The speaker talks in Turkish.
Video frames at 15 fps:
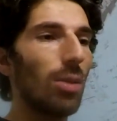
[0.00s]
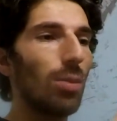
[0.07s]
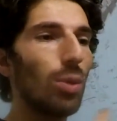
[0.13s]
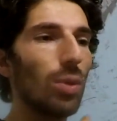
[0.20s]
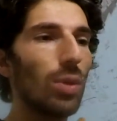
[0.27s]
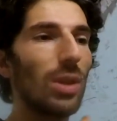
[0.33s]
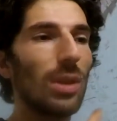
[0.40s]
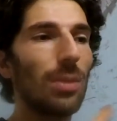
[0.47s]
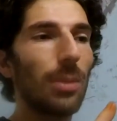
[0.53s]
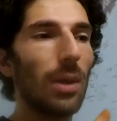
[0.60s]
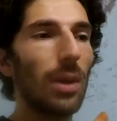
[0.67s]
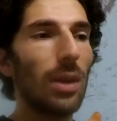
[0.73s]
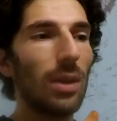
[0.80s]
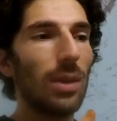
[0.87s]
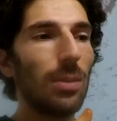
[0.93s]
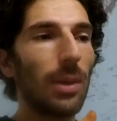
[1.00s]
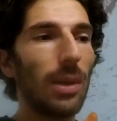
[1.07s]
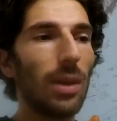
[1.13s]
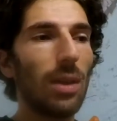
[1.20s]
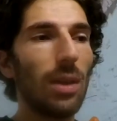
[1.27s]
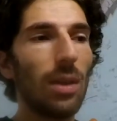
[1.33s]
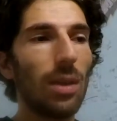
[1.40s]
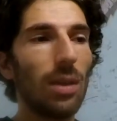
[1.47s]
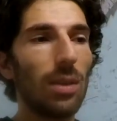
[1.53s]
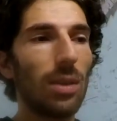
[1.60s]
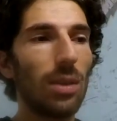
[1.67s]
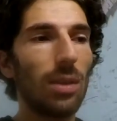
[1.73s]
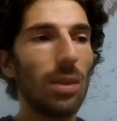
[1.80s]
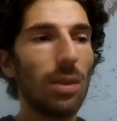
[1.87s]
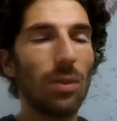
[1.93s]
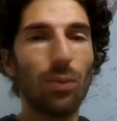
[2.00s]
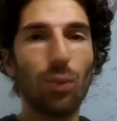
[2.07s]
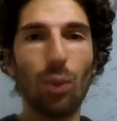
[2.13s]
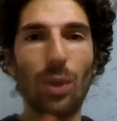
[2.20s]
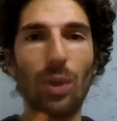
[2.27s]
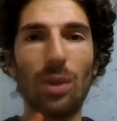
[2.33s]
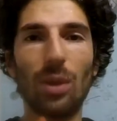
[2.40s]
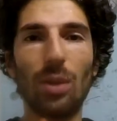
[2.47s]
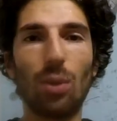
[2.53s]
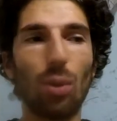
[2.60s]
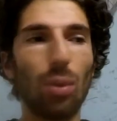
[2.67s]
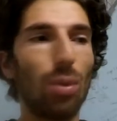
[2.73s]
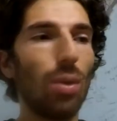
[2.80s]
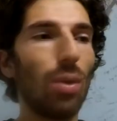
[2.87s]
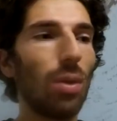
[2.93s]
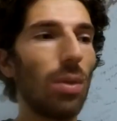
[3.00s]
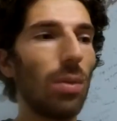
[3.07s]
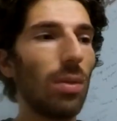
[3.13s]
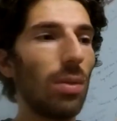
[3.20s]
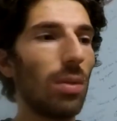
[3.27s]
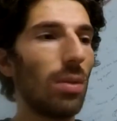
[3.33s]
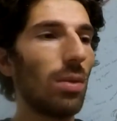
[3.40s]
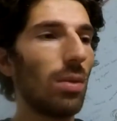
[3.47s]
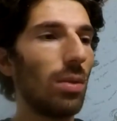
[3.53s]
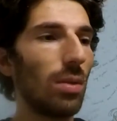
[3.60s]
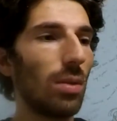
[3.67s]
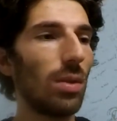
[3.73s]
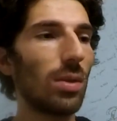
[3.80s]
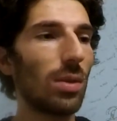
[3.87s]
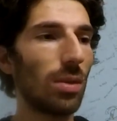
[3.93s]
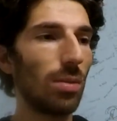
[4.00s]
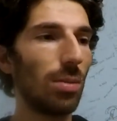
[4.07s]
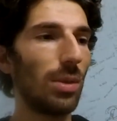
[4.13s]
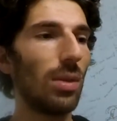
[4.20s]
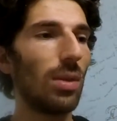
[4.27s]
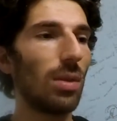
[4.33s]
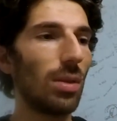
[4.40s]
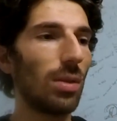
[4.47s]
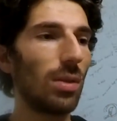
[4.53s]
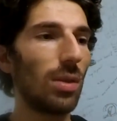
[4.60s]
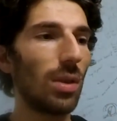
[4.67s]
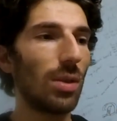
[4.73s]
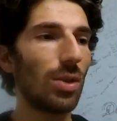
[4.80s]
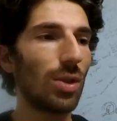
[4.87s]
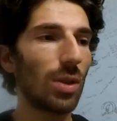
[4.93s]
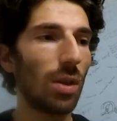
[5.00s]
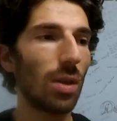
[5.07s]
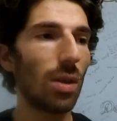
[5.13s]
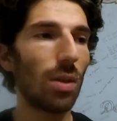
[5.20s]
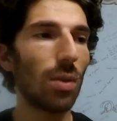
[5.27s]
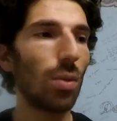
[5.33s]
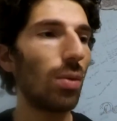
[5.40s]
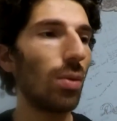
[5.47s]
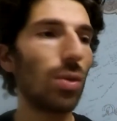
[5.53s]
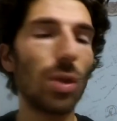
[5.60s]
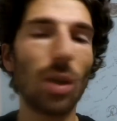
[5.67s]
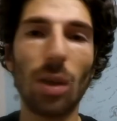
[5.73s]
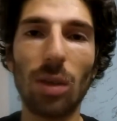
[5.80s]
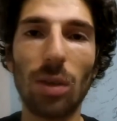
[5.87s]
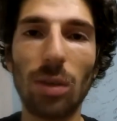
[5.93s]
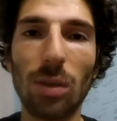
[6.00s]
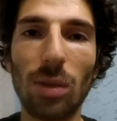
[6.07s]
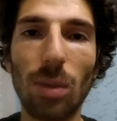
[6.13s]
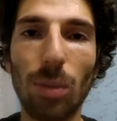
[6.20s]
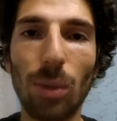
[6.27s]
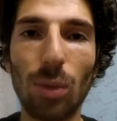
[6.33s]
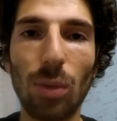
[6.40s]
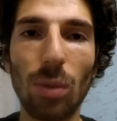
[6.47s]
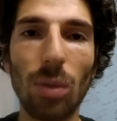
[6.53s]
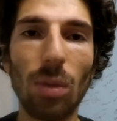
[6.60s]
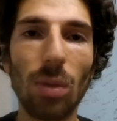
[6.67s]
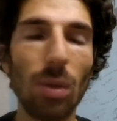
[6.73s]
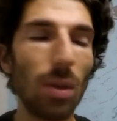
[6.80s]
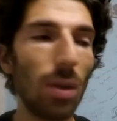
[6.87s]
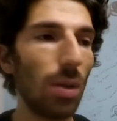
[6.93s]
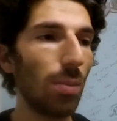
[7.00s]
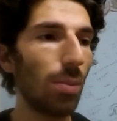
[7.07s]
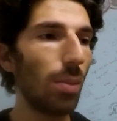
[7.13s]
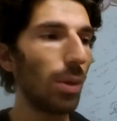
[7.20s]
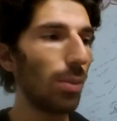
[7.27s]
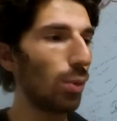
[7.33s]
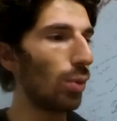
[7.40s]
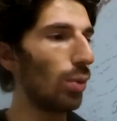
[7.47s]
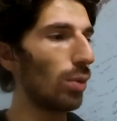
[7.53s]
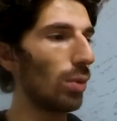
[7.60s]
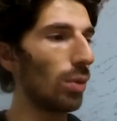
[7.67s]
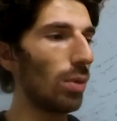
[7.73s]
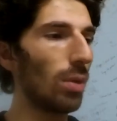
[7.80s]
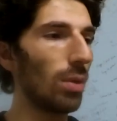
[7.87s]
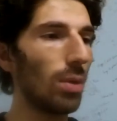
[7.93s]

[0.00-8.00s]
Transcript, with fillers: büyük ihtimalle kedi fonetiği kodluyor. Nasıl bir ses çıkararak onu çağırdığınıza bakıyor. Pamuk.